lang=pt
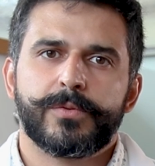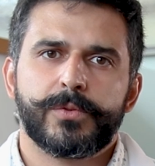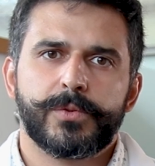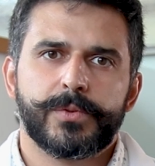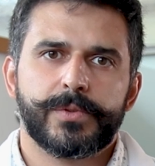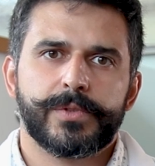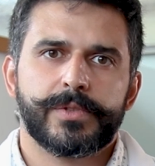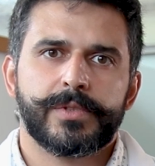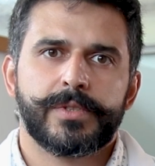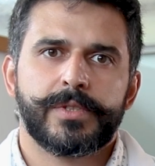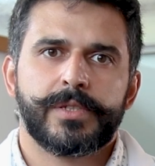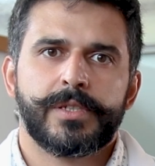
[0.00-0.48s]
a
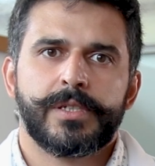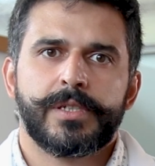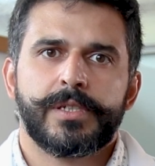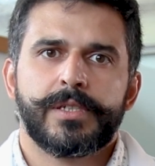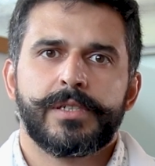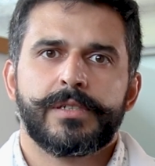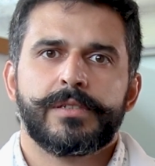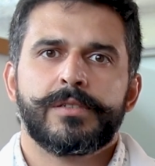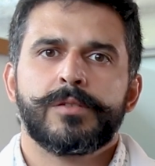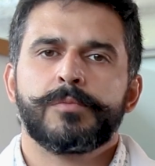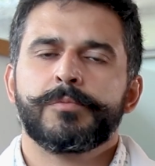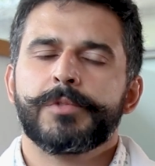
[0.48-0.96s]
saúde,
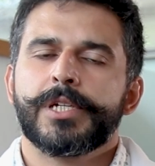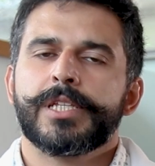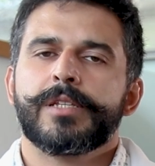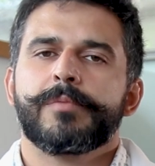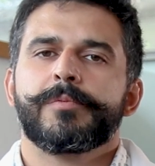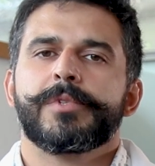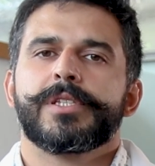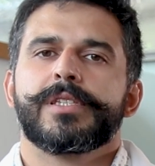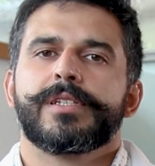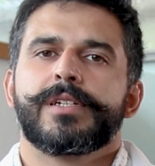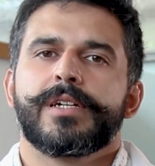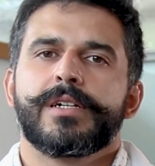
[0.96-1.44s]

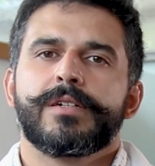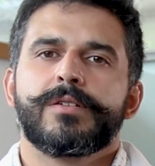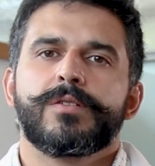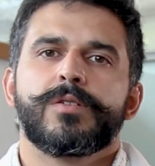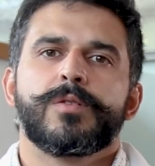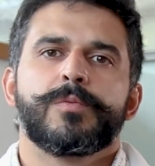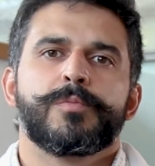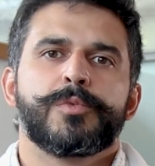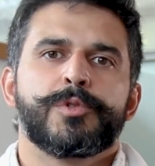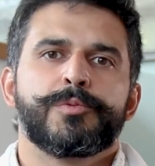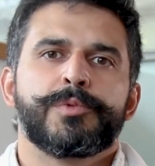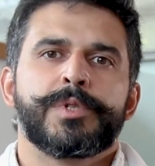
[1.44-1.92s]
nomeadamente
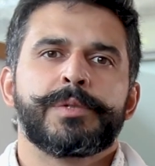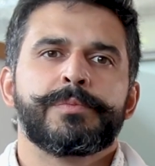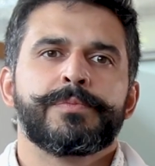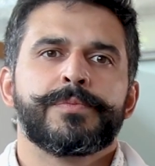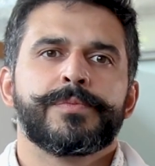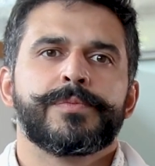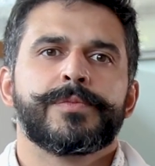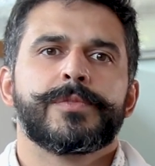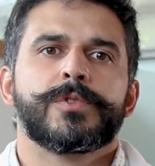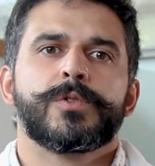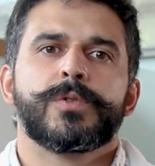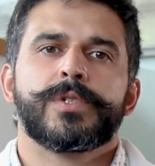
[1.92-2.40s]
cancro do
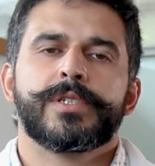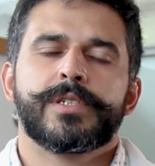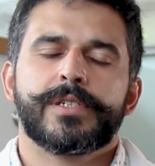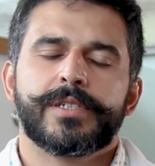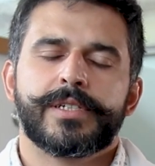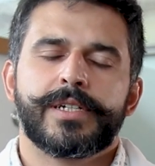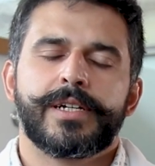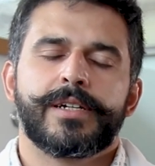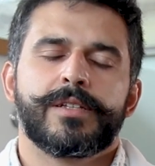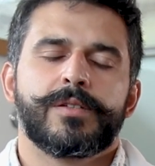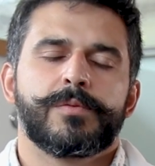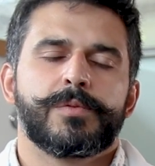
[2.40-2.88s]
pulmão,
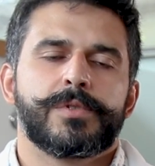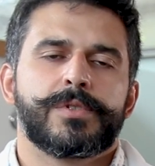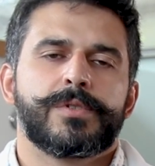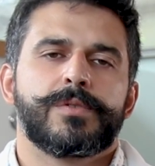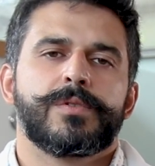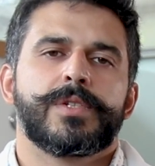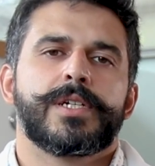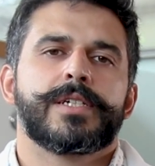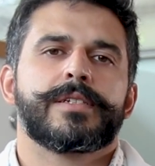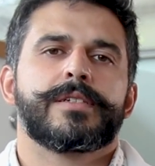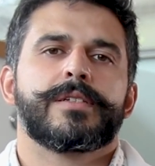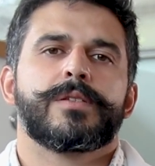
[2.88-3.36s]
doenças
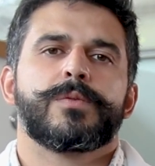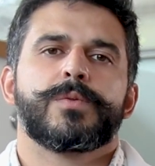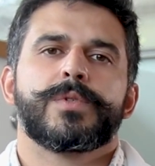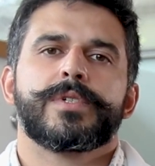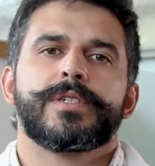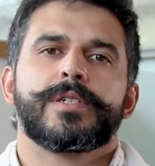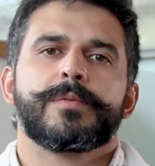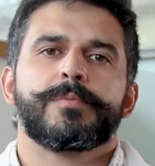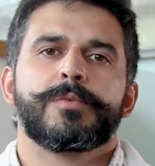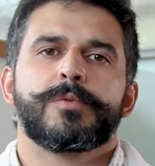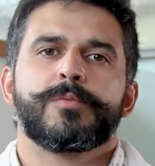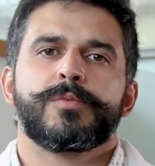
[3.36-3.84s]
cardiovasculares e
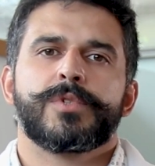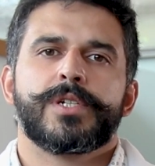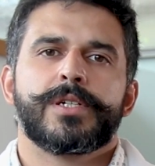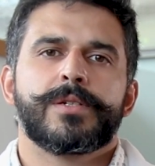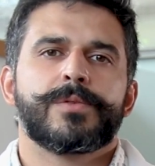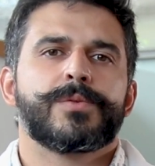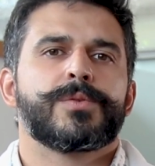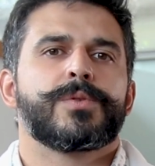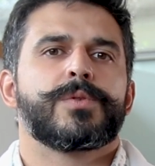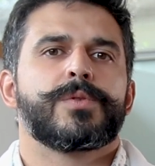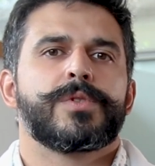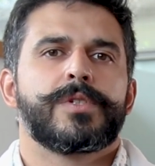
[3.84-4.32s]
doença
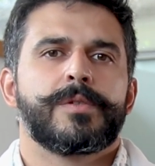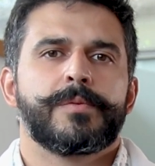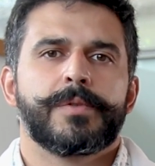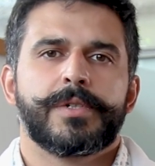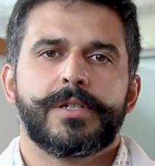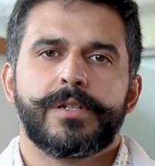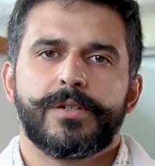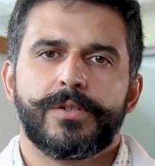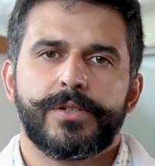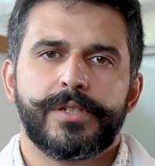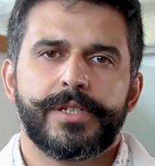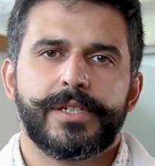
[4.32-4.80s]
pulmonar
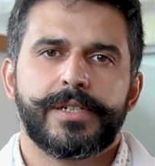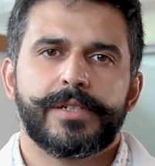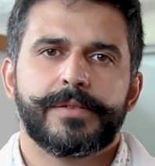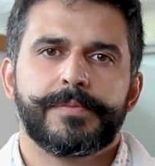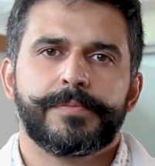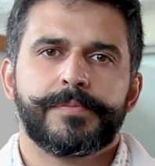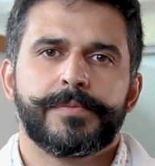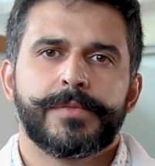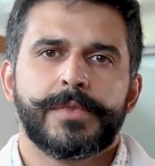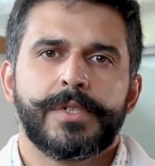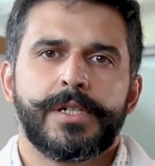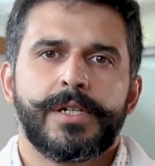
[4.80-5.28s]
obstrutiva crónica.
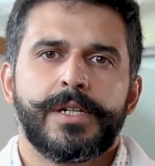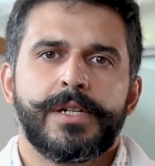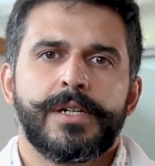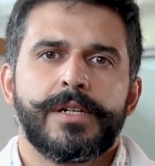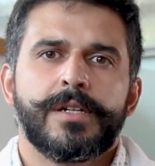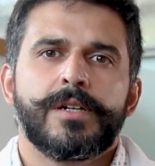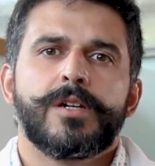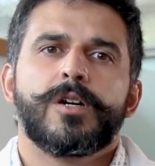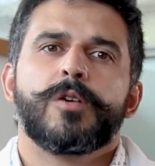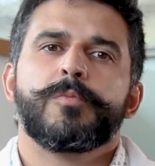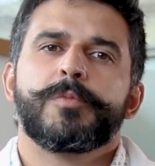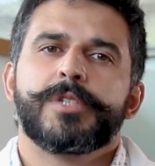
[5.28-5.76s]

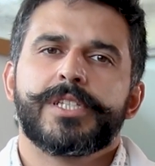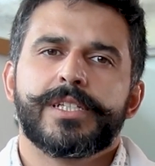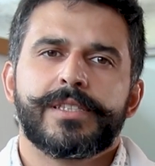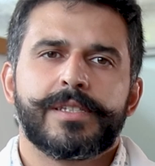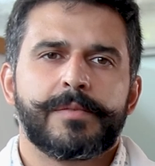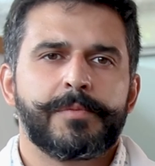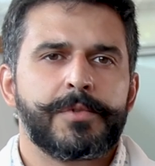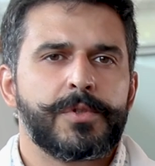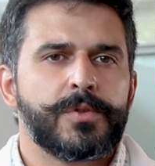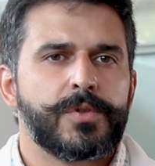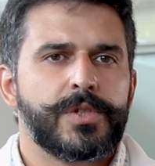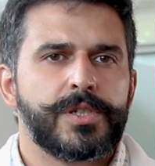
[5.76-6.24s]
Aumenta
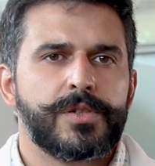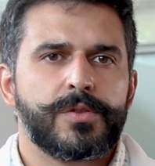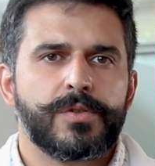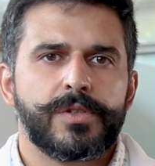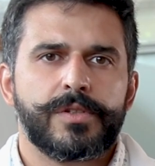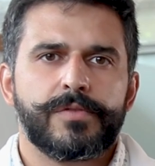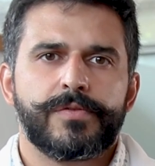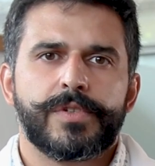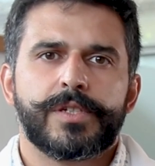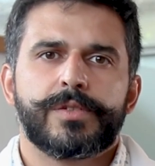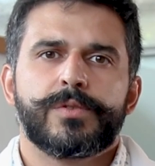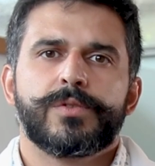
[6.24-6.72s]
também o
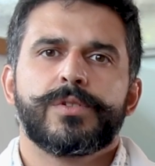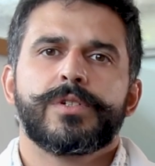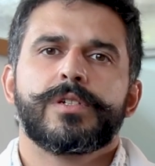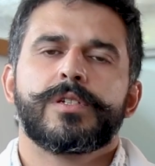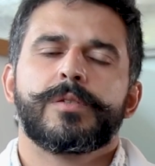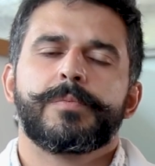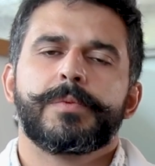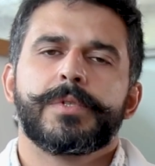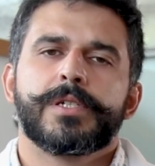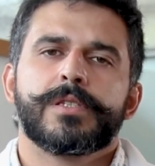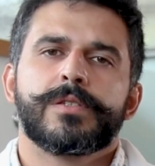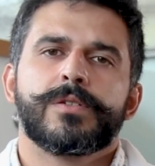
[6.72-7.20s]
risco de infecções
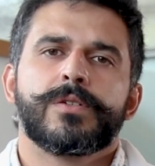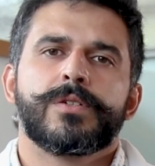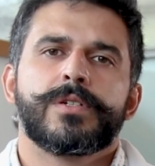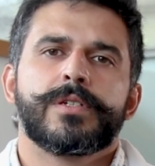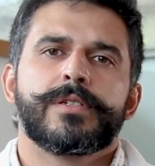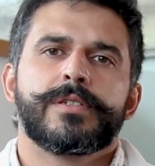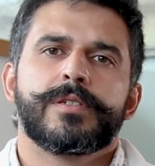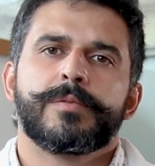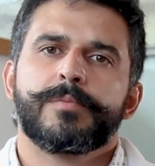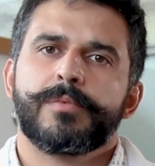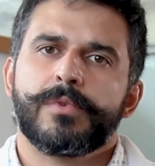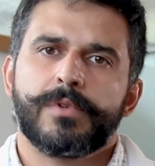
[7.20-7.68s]

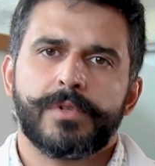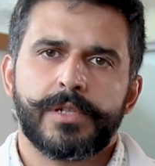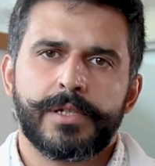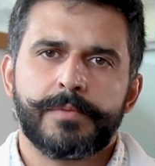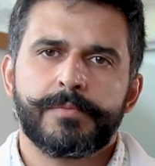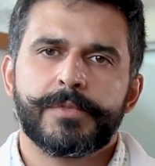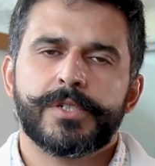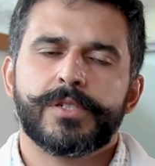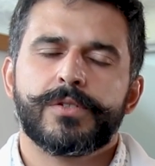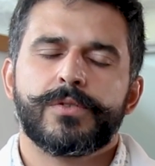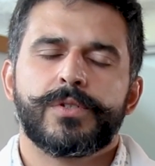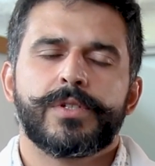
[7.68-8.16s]
respiratórias e
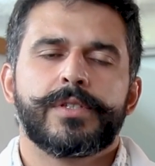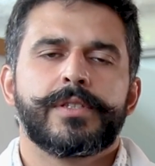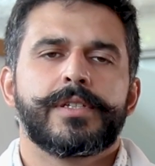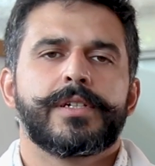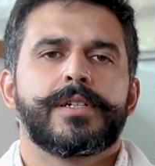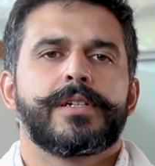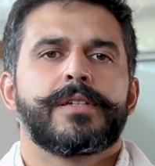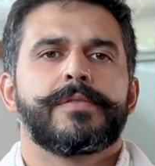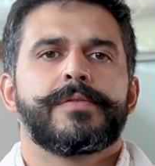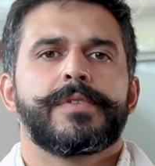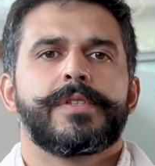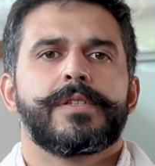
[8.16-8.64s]
problemas durante
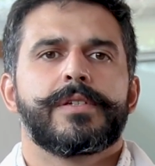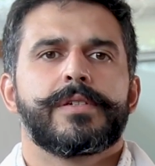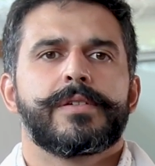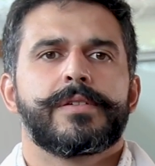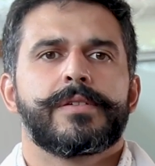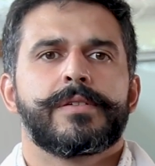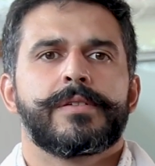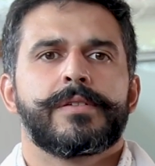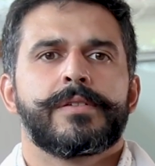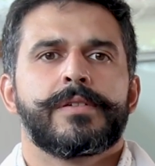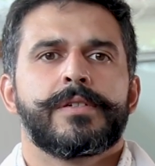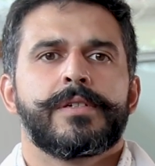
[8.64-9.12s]
a
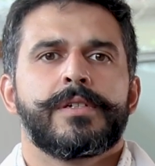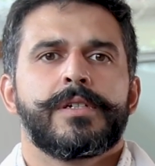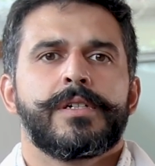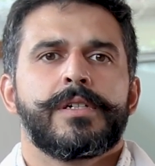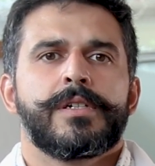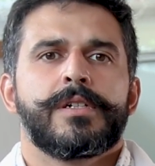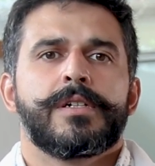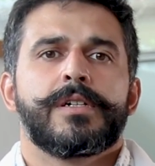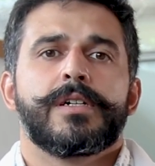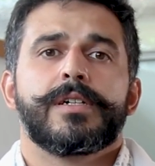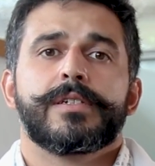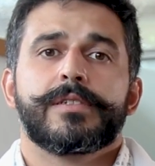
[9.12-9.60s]
gravidez.
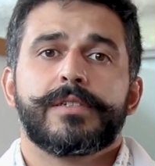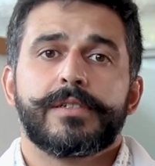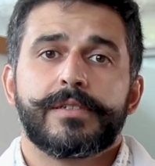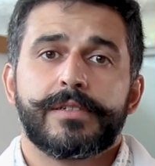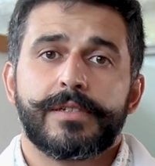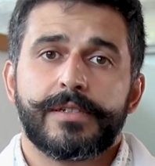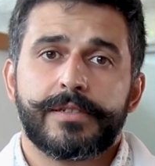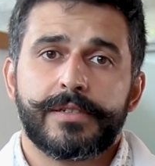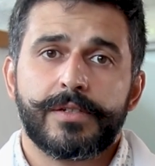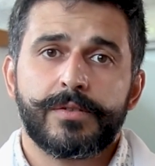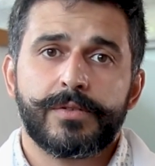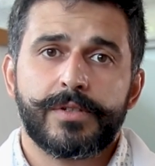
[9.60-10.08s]
A
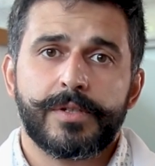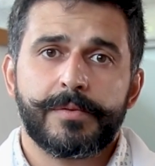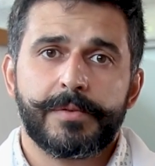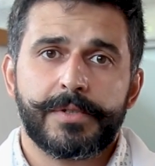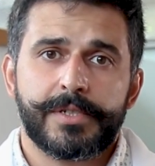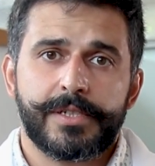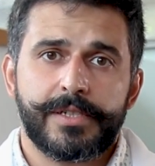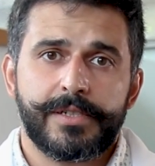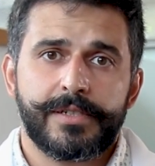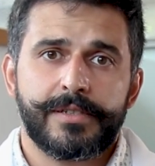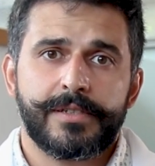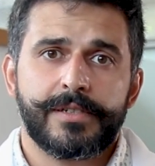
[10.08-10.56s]
cessação
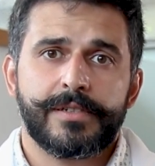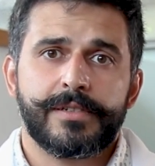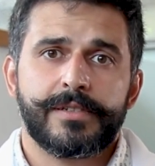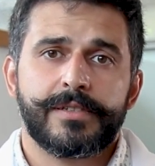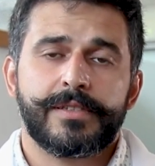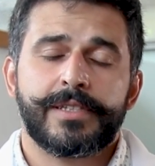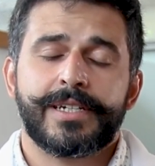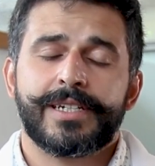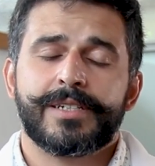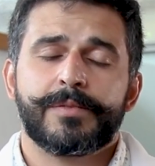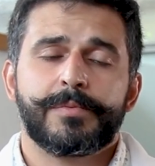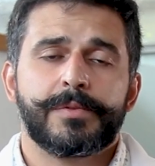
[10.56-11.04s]
tabagista
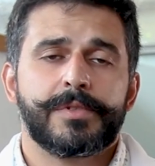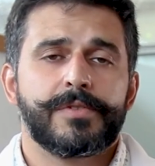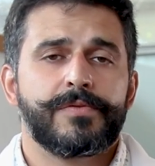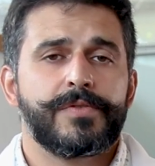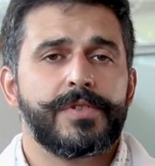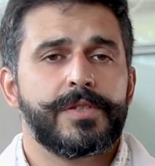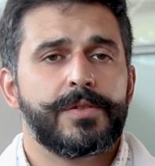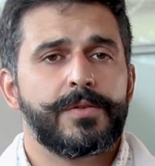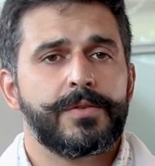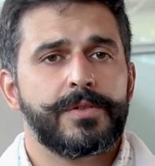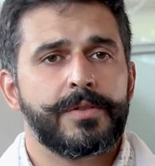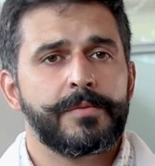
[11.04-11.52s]
traz
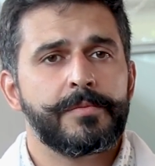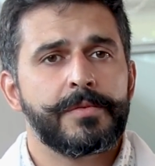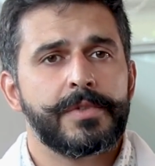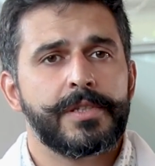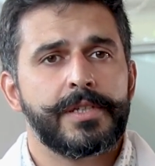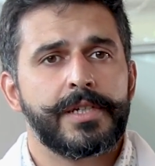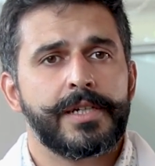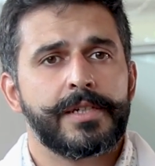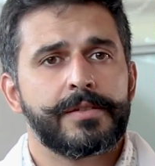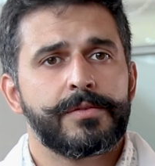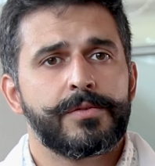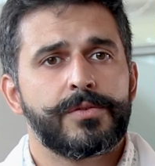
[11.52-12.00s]
benefícios
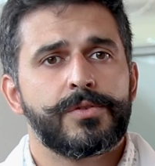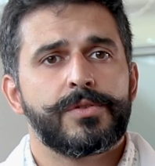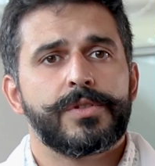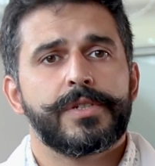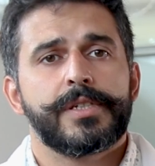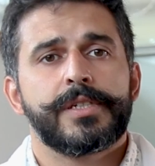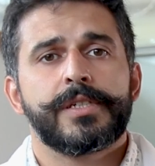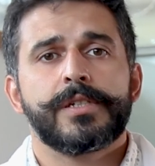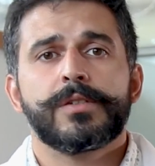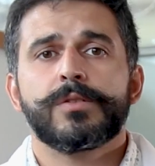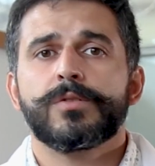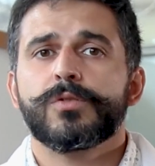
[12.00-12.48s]
imediatos
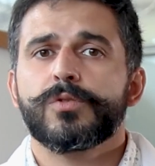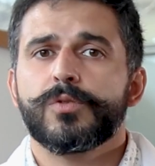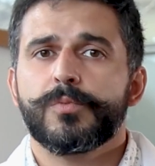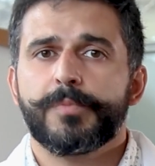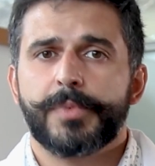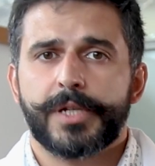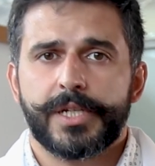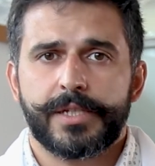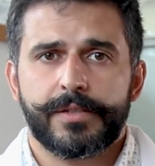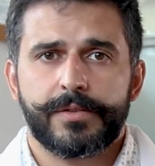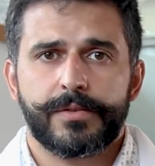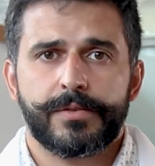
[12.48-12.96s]
e a
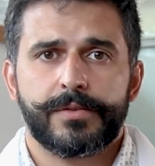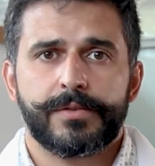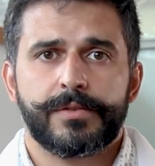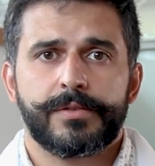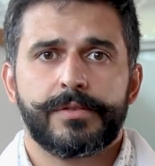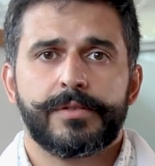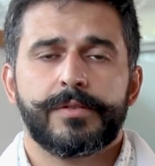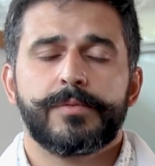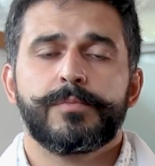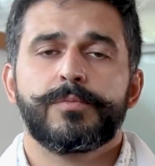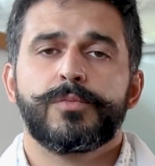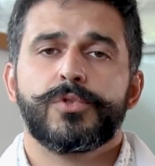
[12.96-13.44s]
longo prazo.
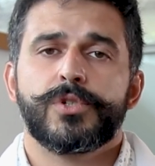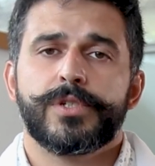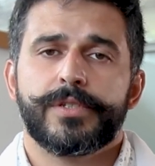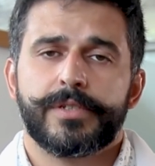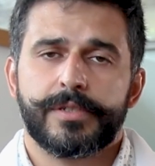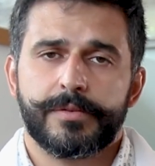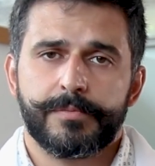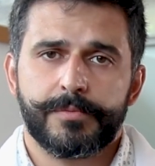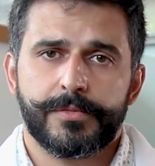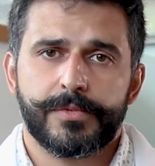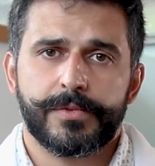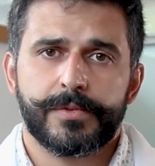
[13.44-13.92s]
Por
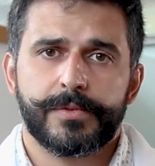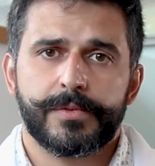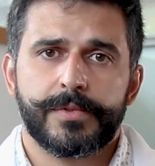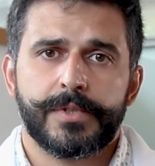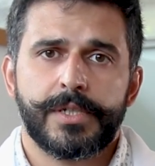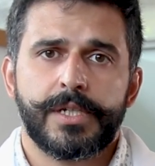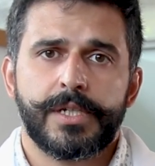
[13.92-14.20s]
exemplo,